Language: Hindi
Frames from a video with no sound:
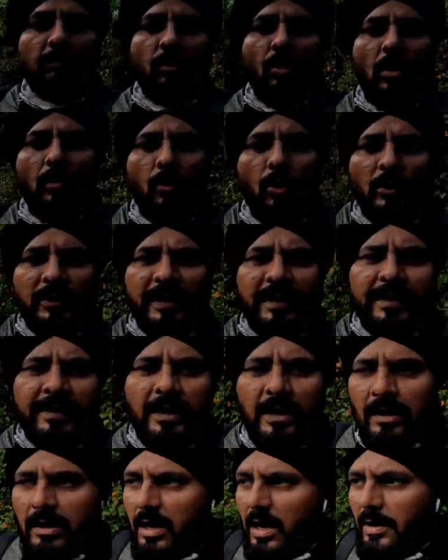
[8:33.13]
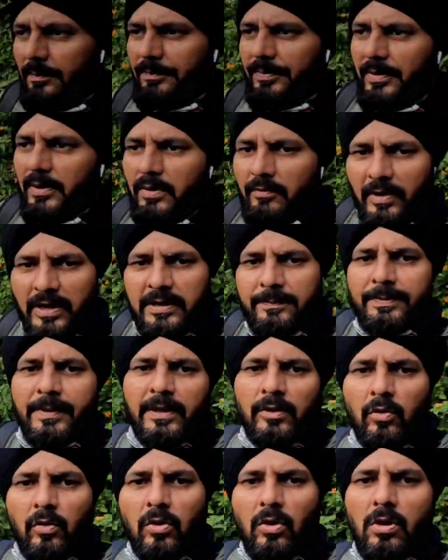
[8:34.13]
वो बोल रहे हैं आप वहीं
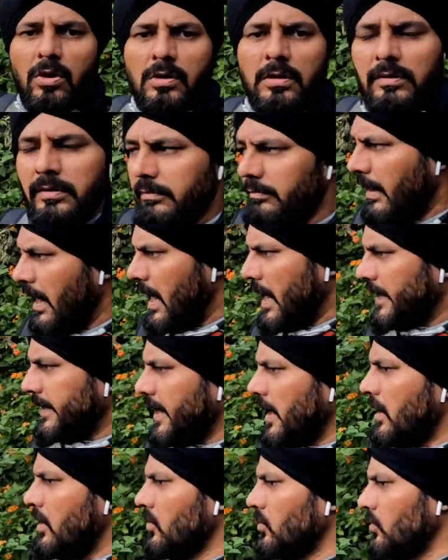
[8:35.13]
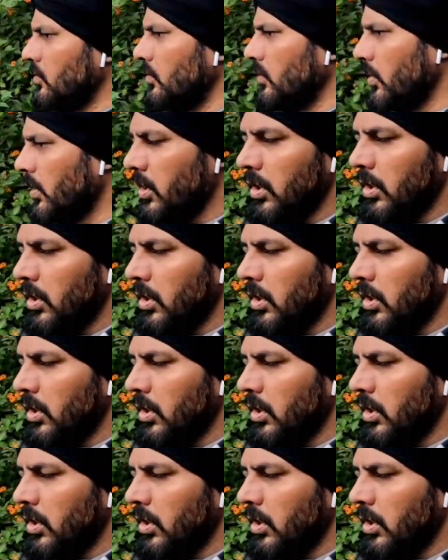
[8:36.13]
पे रुको मैं आ रहा हूँ